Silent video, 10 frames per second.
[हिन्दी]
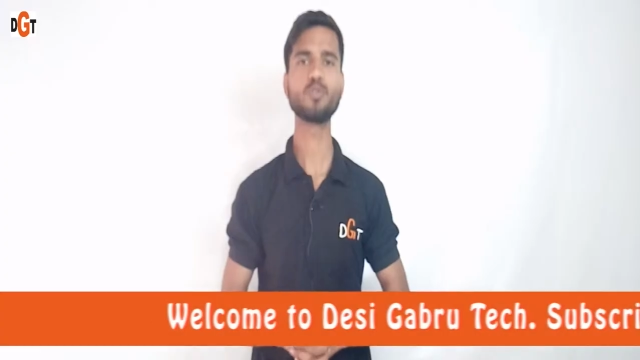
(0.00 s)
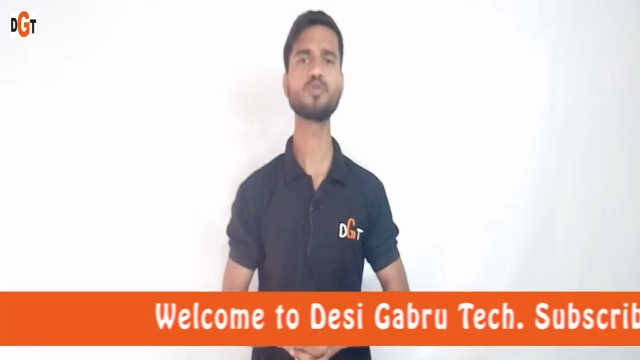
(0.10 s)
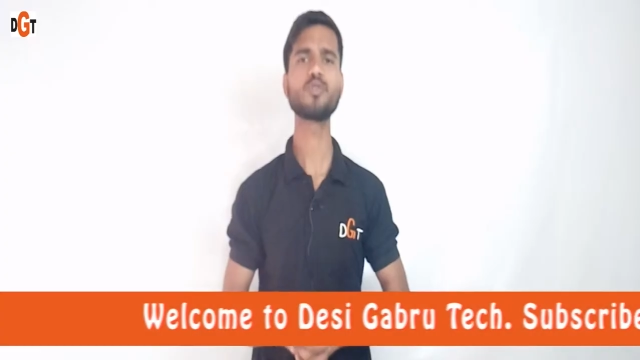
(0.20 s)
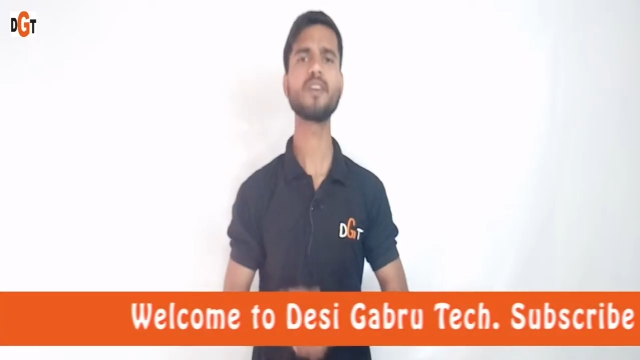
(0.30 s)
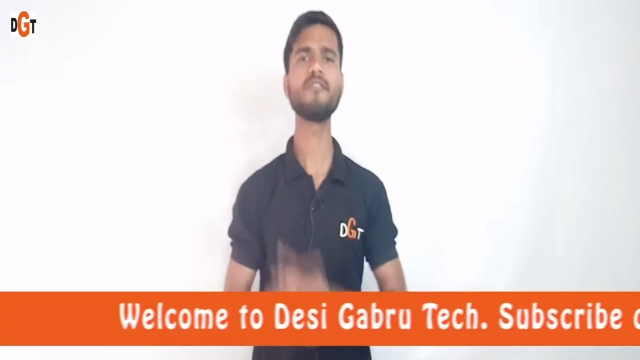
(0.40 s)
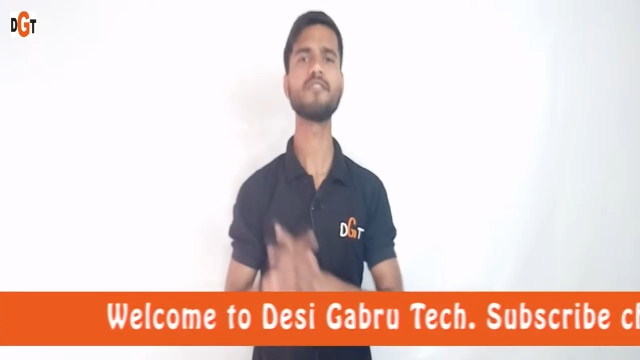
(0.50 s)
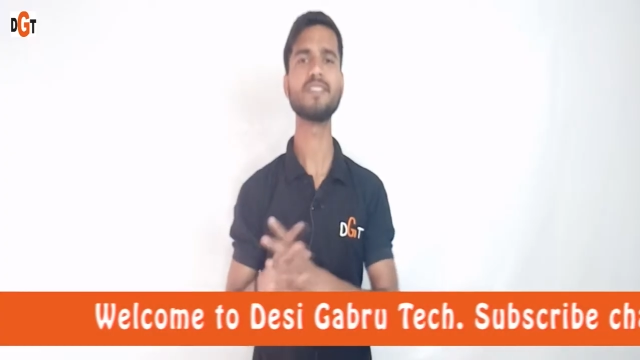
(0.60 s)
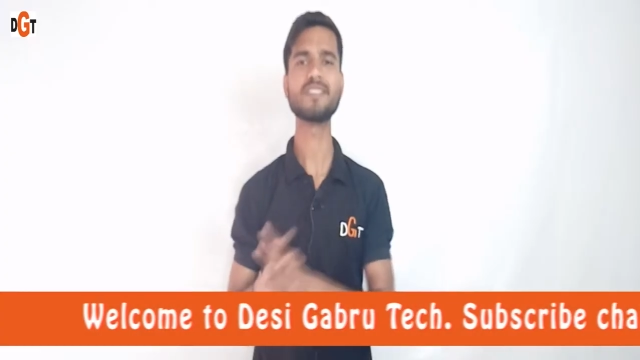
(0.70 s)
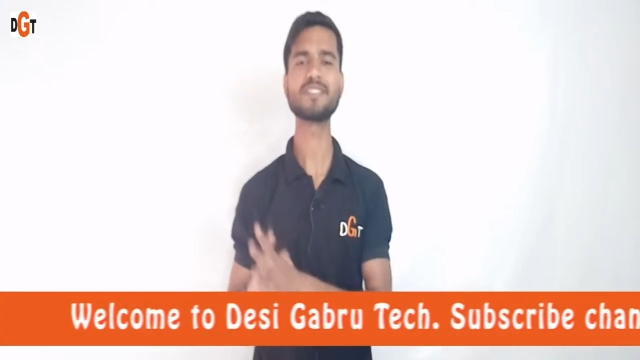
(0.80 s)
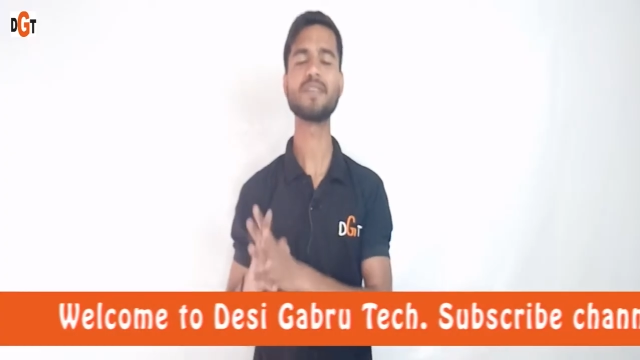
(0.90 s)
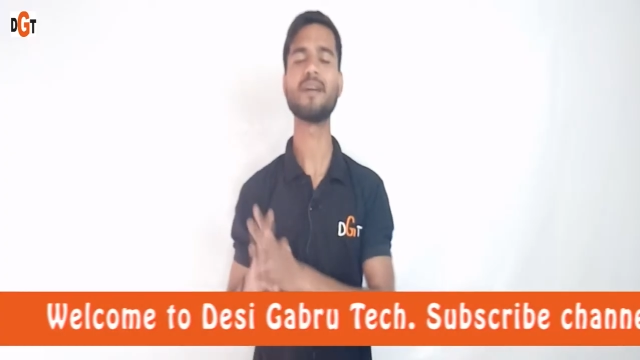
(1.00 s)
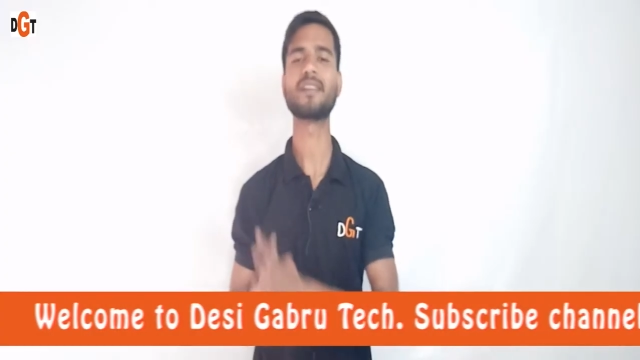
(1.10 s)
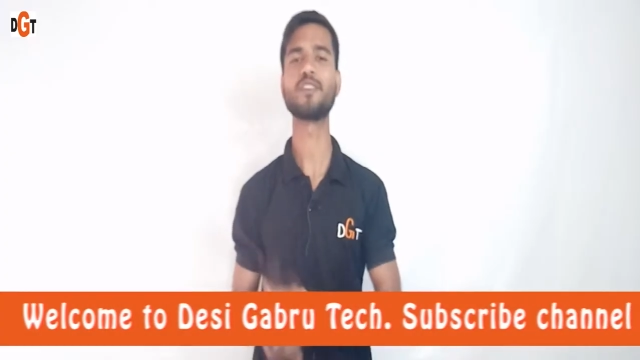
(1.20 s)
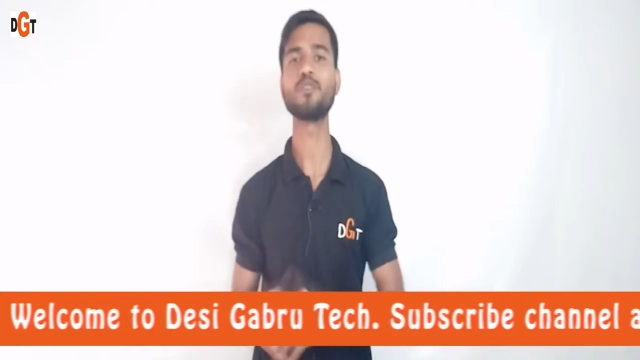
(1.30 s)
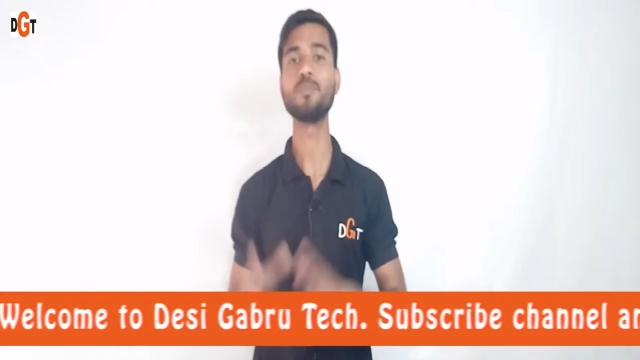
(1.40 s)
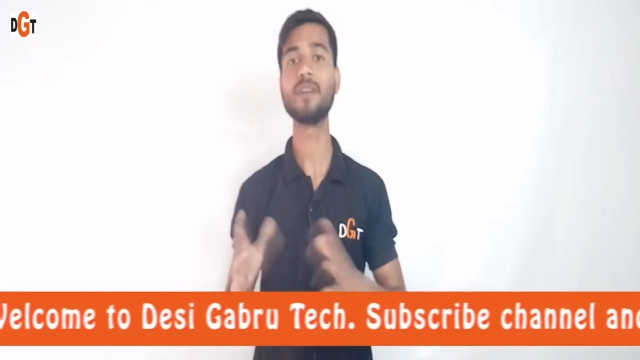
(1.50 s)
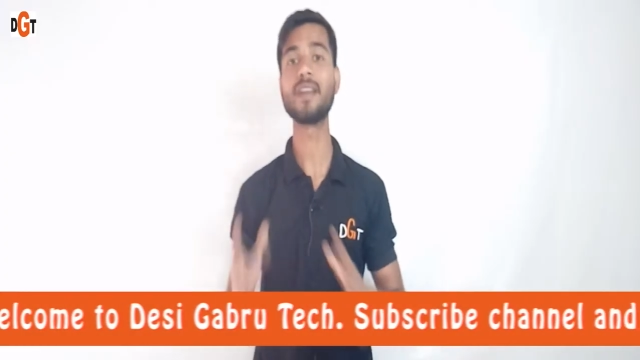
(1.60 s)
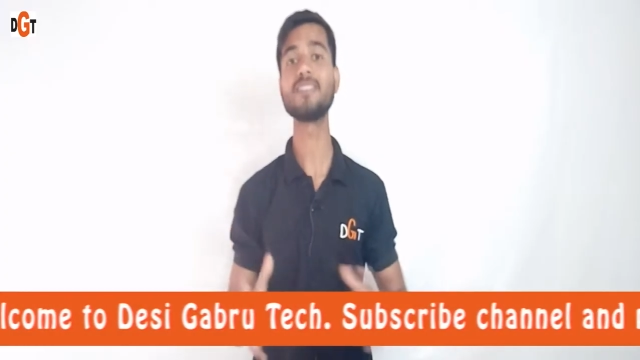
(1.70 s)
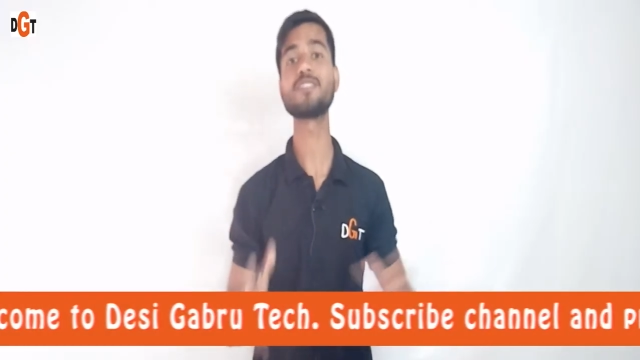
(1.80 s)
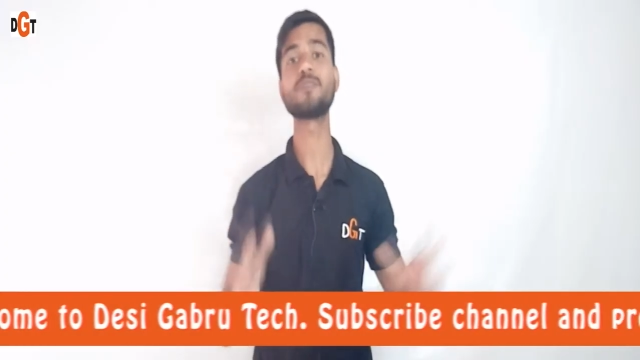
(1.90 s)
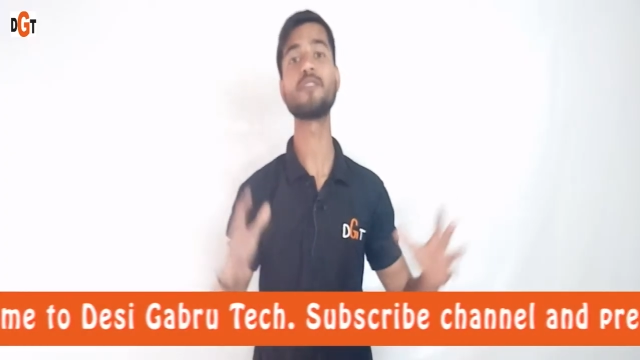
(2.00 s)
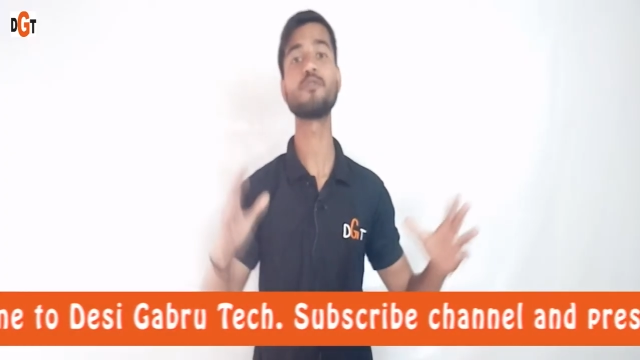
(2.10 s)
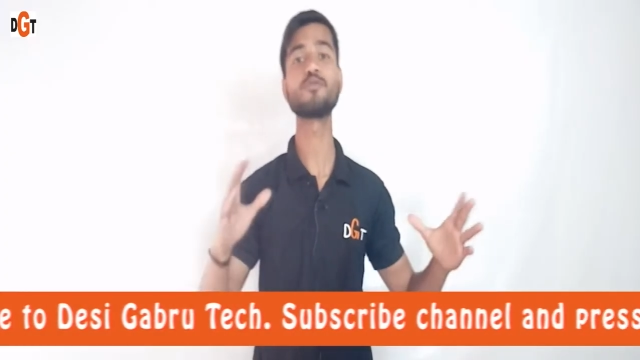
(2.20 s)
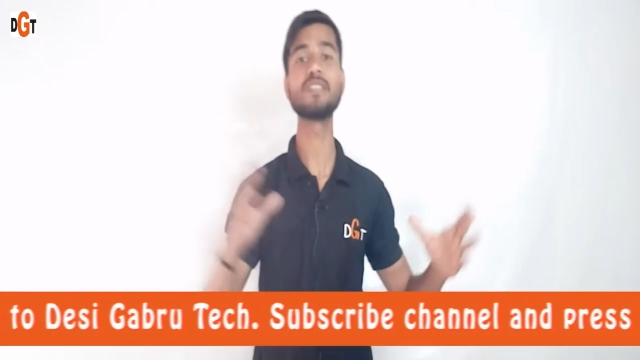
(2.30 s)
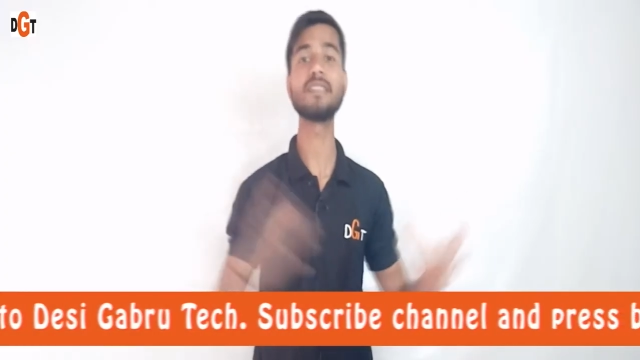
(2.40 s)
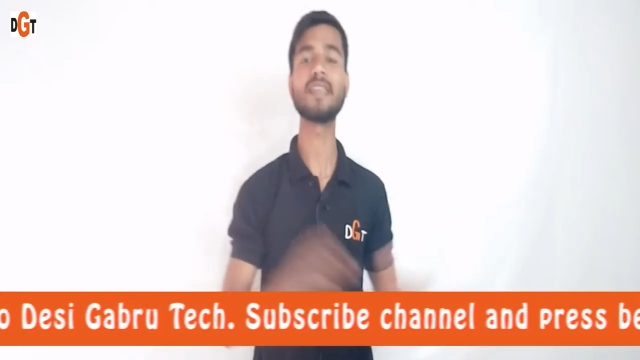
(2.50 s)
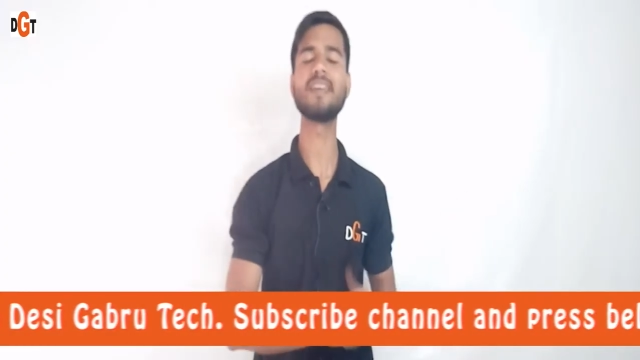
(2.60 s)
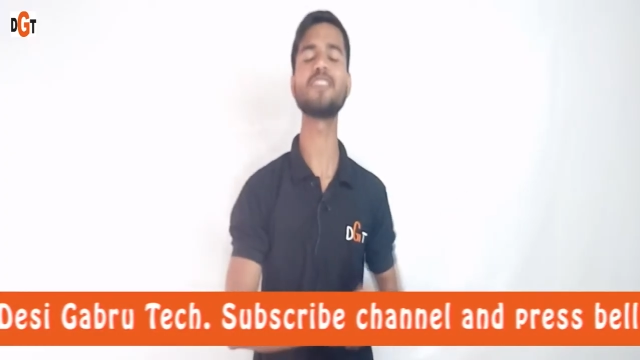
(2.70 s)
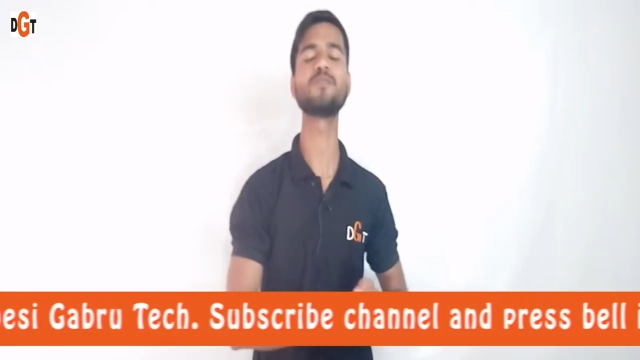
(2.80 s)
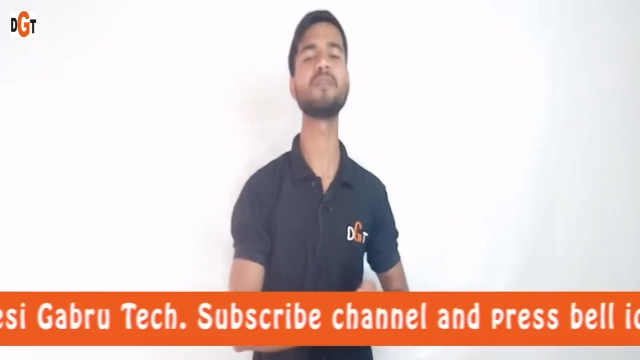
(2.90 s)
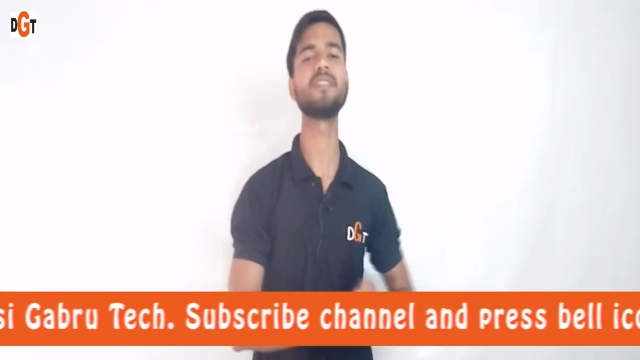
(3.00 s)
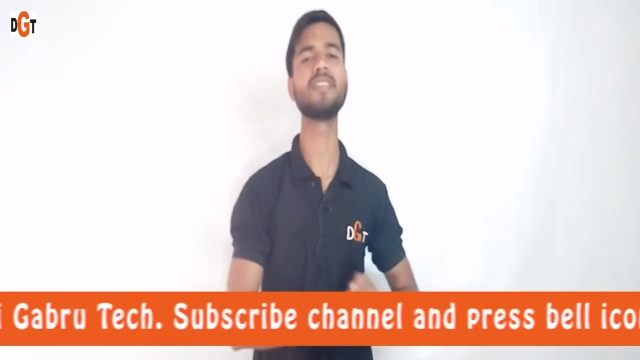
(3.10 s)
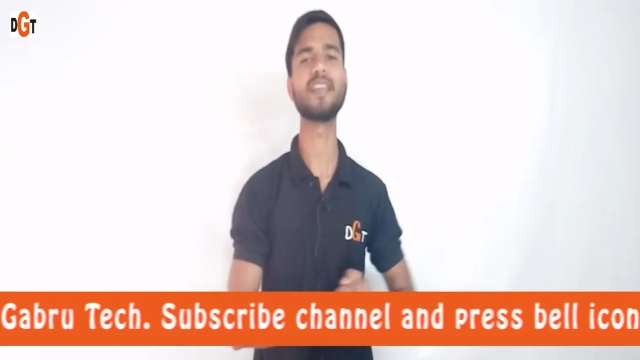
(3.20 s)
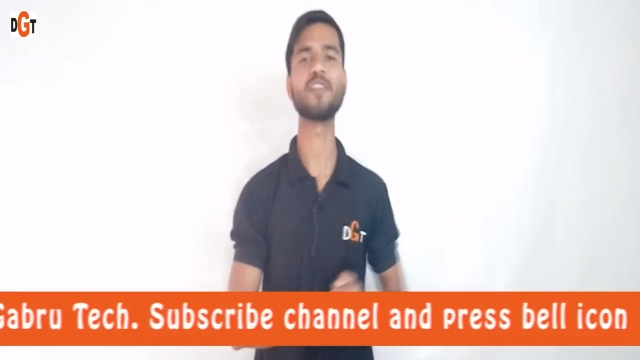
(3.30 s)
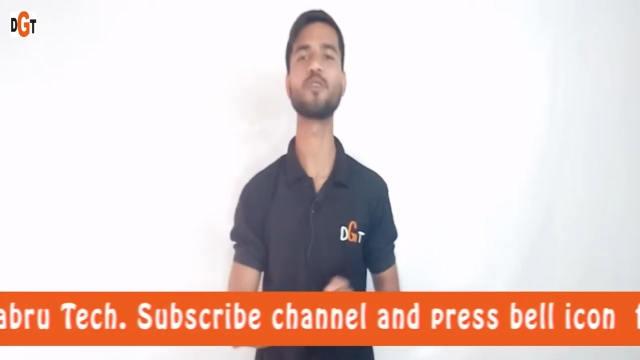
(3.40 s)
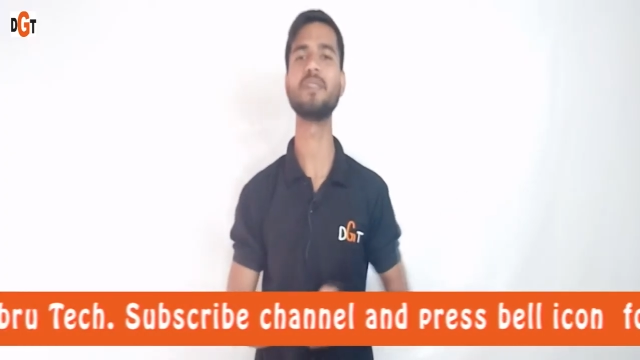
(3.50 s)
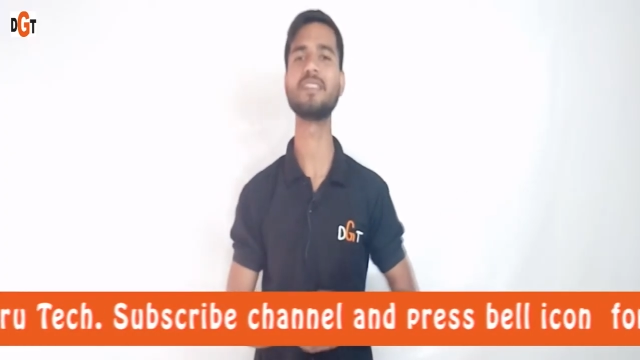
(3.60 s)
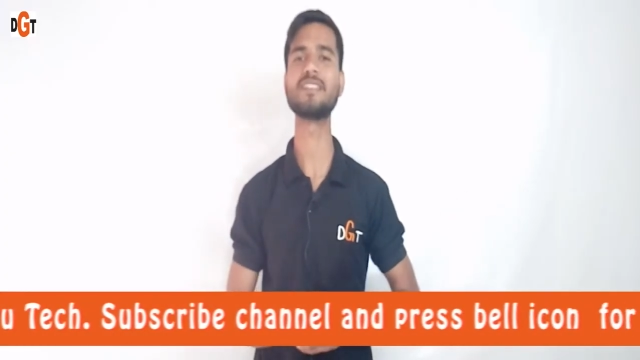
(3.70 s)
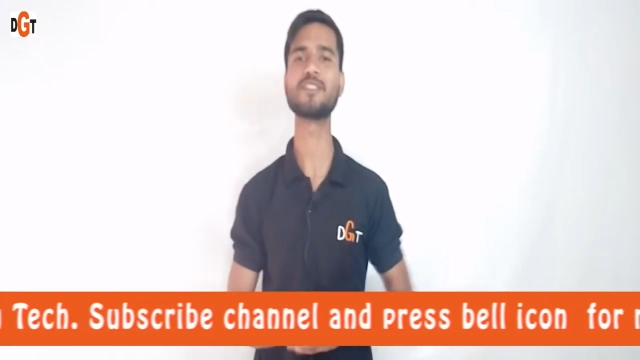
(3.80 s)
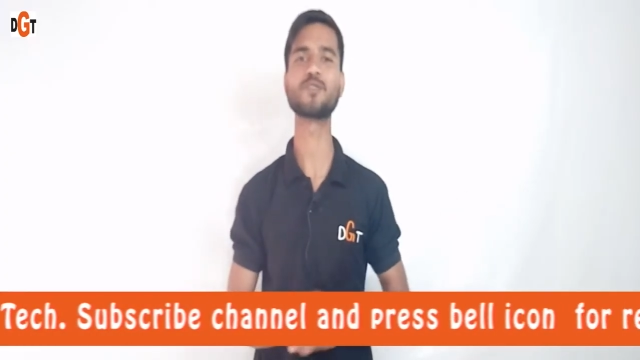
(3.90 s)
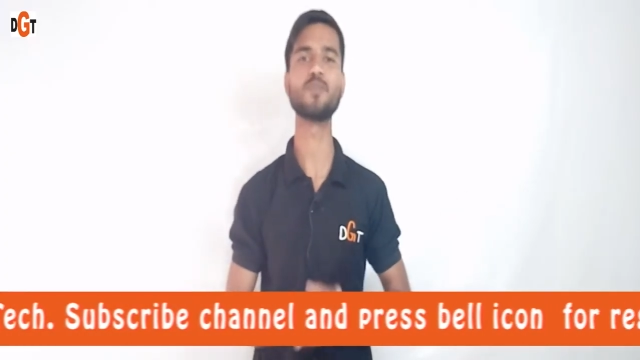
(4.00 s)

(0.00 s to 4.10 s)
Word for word: तो दोस्तों अगर हम फीचर्स की बात करें तो मिड रेंज स्मार्टफोन्स की तरह ही इसमें हमें देखने को मिलती है 6.22